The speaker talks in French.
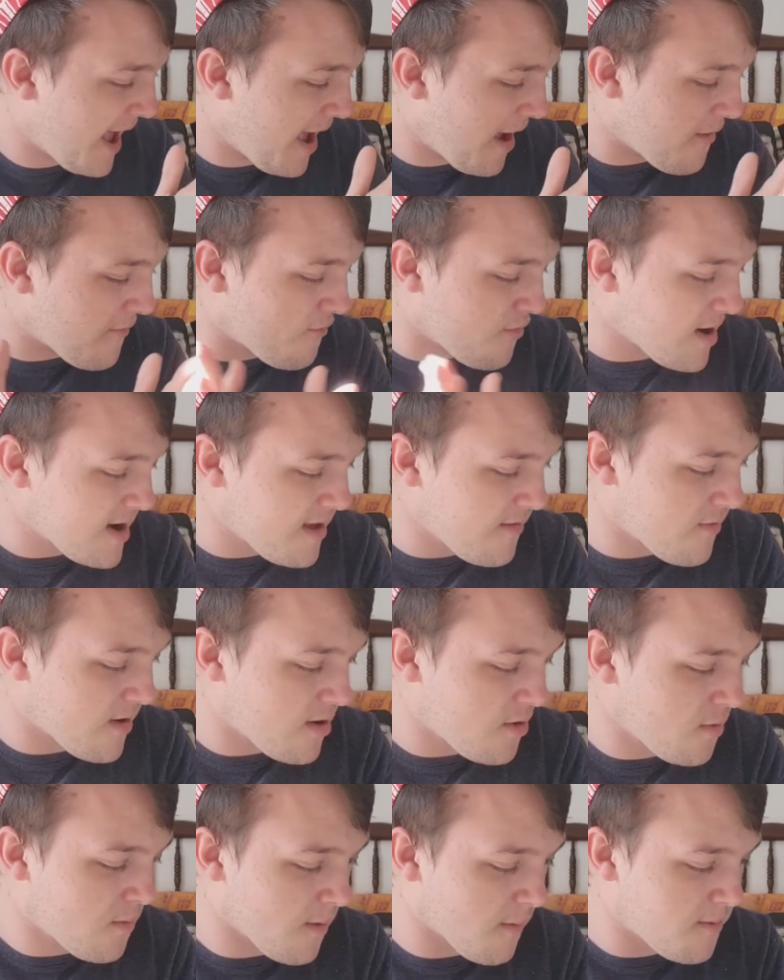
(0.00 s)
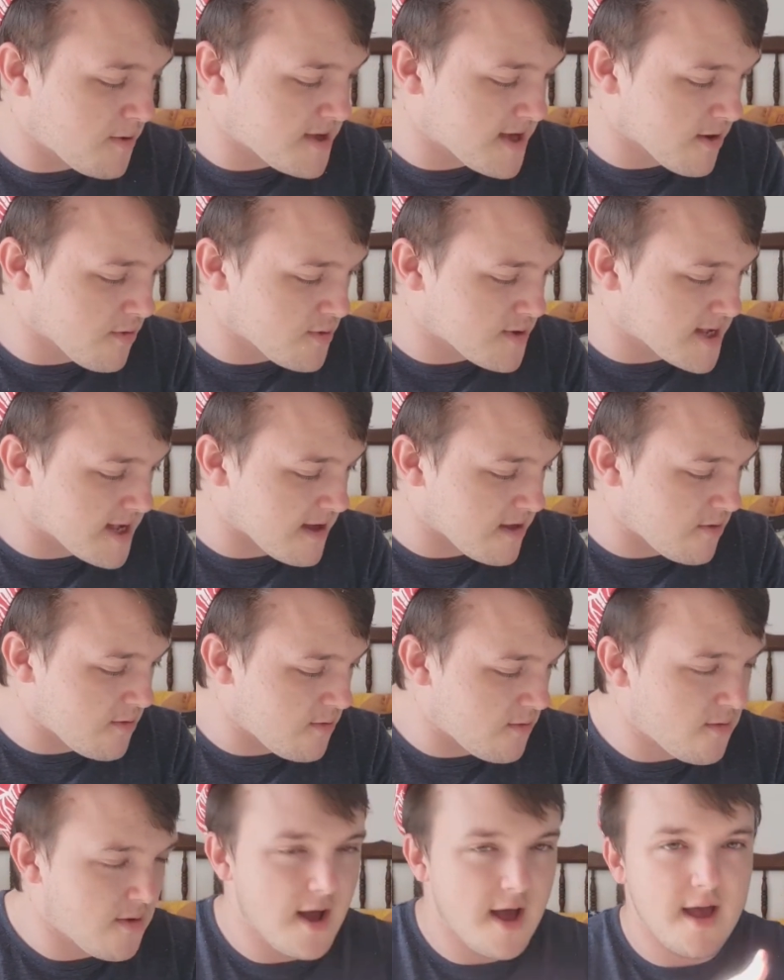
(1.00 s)
Voilà voilà mon petit coup
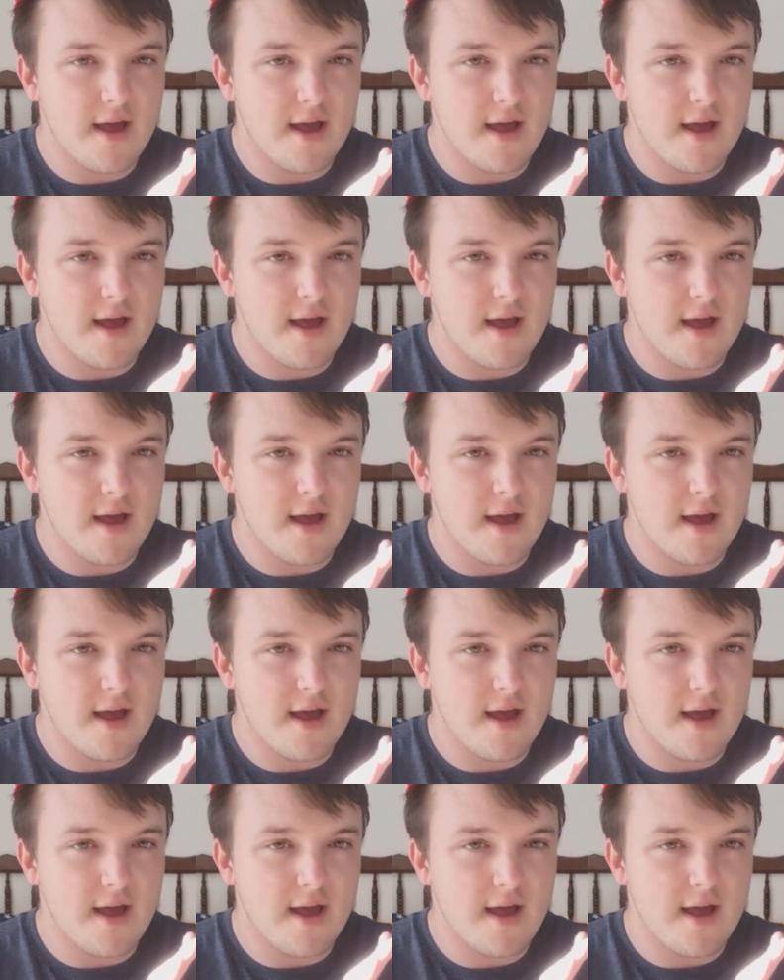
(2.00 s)
you.